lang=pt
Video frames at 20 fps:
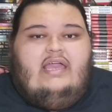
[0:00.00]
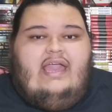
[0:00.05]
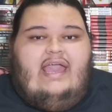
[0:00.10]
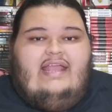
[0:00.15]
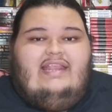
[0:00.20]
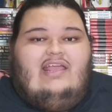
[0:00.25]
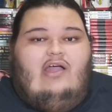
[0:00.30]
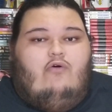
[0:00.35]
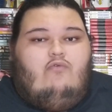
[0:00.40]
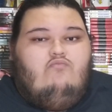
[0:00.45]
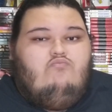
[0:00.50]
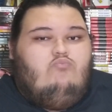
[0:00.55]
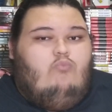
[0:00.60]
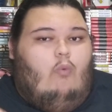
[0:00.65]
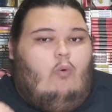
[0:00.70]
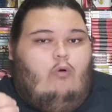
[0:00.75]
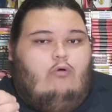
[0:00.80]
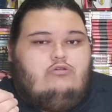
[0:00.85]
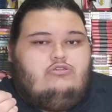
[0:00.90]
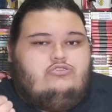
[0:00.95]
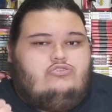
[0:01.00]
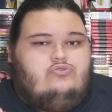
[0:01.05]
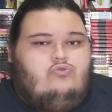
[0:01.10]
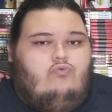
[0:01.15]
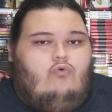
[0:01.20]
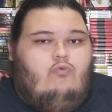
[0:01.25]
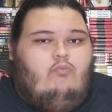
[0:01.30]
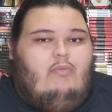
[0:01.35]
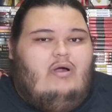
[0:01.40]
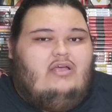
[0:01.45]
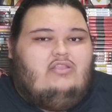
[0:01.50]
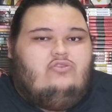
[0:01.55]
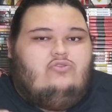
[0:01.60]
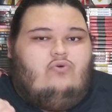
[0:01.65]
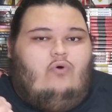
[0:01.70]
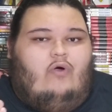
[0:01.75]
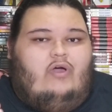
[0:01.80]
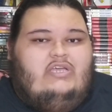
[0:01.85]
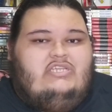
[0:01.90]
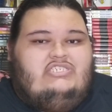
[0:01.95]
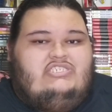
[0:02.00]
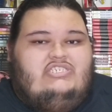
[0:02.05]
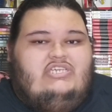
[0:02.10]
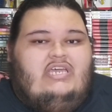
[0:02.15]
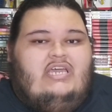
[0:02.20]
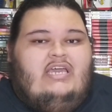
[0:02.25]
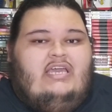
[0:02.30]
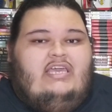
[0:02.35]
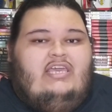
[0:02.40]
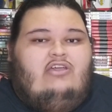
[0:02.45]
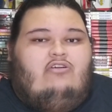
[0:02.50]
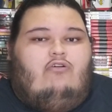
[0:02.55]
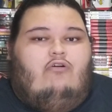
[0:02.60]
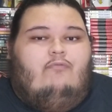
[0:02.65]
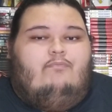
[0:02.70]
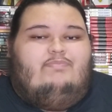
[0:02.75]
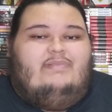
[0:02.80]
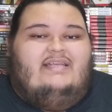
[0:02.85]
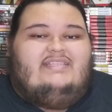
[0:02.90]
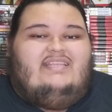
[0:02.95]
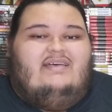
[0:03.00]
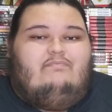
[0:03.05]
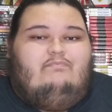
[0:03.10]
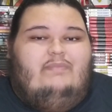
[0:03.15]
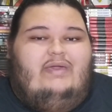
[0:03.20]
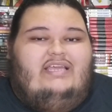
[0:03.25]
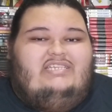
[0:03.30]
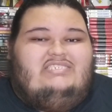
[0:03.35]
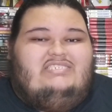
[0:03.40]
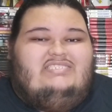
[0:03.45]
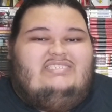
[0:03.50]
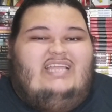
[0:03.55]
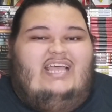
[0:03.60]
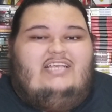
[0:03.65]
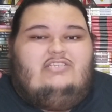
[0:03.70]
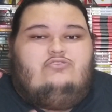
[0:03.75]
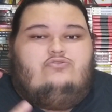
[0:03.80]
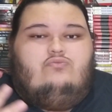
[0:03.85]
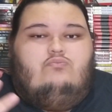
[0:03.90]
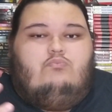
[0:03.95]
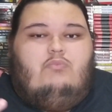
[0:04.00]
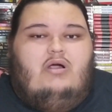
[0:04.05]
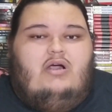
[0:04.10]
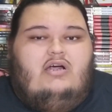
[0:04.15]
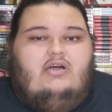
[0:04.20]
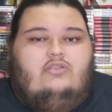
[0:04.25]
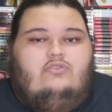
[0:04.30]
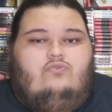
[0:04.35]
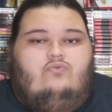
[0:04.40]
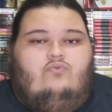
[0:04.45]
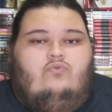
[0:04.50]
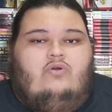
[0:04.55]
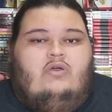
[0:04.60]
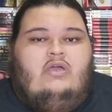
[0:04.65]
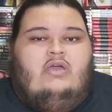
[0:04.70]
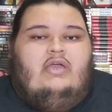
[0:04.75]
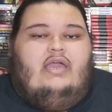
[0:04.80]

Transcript: ele é um monstro humanoide e completamente desumano.